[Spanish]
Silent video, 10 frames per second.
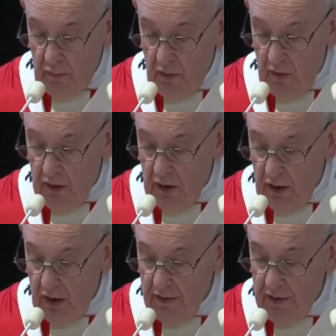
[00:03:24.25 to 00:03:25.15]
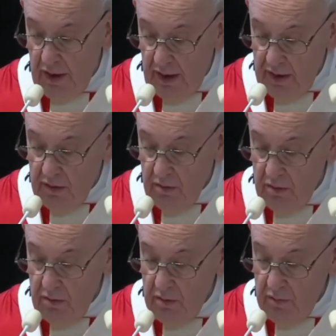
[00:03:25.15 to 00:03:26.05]
que lo vendió y
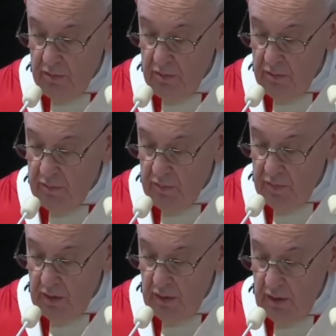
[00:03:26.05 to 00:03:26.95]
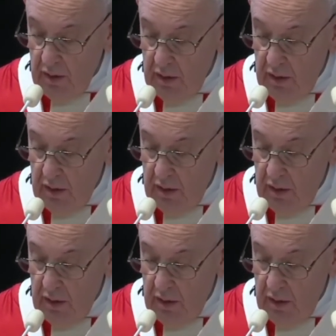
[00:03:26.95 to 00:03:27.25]
del discípulo que lo negó.